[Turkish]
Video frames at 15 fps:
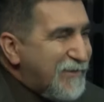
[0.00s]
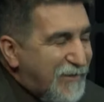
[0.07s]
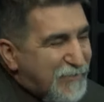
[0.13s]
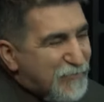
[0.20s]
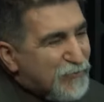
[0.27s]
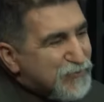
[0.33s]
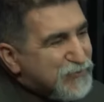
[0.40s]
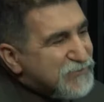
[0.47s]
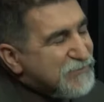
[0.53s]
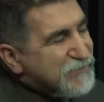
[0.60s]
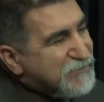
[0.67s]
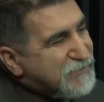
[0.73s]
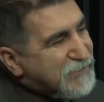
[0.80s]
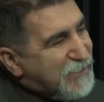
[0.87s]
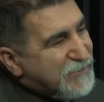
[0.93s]
yani 30 yıl
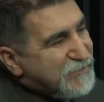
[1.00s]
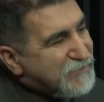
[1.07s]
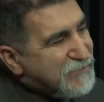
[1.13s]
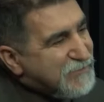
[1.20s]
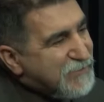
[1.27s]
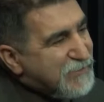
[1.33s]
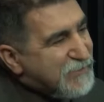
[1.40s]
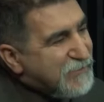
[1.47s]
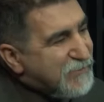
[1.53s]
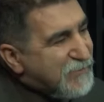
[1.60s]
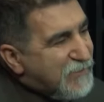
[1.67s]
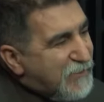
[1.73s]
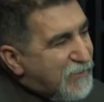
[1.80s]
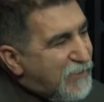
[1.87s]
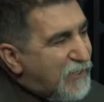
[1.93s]
içerisinde
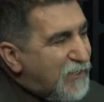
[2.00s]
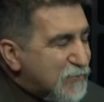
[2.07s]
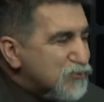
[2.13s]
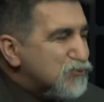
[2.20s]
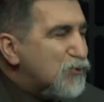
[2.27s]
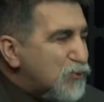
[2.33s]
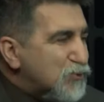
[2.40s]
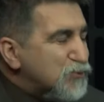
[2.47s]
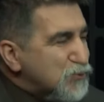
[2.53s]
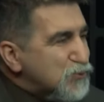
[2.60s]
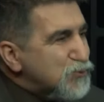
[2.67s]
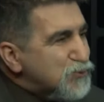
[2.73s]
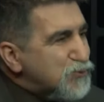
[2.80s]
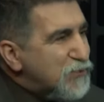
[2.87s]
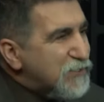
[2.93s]
her doğrunun
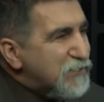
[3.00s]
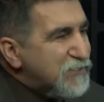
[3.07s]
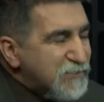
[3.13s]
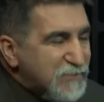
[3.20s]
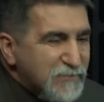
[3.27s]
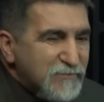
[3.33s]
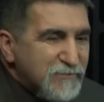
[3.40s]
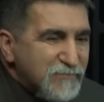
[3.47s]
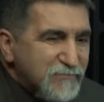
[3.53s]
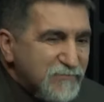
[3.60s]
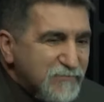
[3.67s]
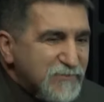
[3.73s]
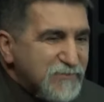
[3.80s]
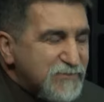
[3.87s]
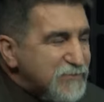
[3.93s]

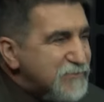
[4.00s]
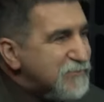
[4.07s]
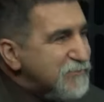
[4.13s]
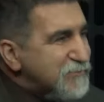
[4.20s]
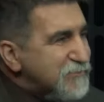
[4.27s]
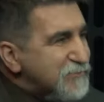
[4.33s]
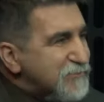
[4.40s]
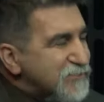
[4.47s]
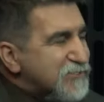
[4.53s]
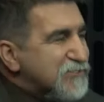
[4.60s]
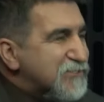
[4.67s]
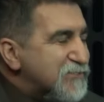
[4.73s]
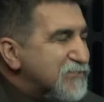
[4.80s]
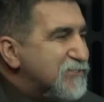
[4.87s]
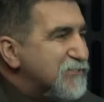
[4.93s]
söylenilmesinin
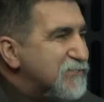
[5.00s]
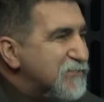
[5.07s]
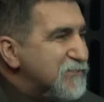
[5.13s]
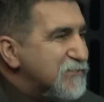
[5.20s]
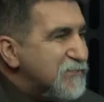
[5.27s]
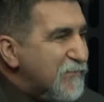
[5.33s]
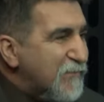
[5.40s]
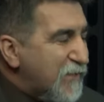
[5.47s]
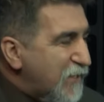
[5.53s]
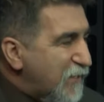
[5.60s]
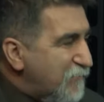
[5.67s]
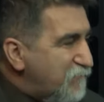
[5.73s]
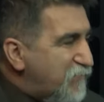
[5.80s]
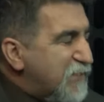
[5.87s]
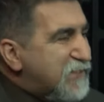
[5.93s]
sıkıntılarını
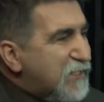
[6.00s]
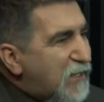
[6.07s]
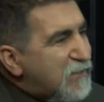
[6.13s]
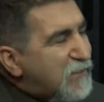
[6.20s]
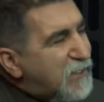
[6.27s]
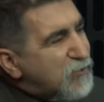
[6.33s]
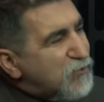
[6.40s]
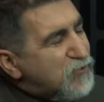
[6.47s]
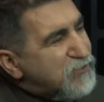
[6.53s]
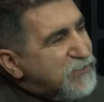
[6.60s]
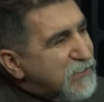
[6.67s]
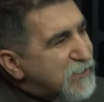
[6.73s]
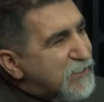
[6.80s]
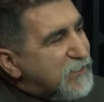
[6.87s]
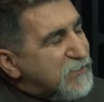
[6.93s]
bedeller
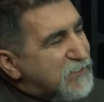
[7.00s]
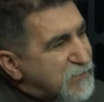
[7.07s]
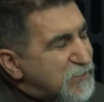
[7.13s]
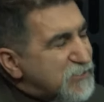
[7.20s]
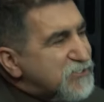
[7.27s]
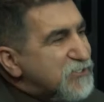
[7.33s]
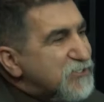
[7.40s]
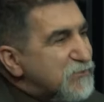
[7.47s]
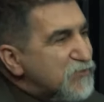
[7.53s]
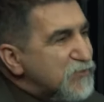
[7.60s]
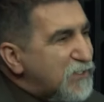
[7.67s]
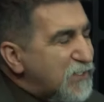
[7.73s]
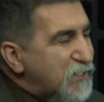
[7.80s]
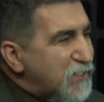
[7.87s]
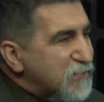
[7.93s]
ödeyerek yaşadım bunu
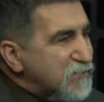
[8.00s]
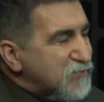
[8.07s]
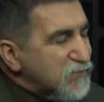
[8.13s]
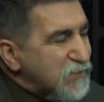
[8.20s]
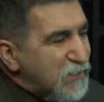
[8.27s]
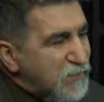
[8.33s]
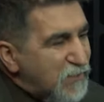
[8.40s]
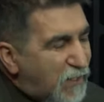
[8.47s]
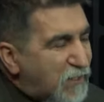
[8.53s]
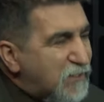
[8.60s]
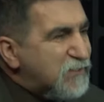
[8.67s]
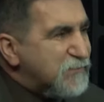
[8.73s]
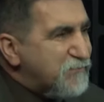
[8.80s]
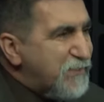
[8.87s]
hayatımda. Yani ağır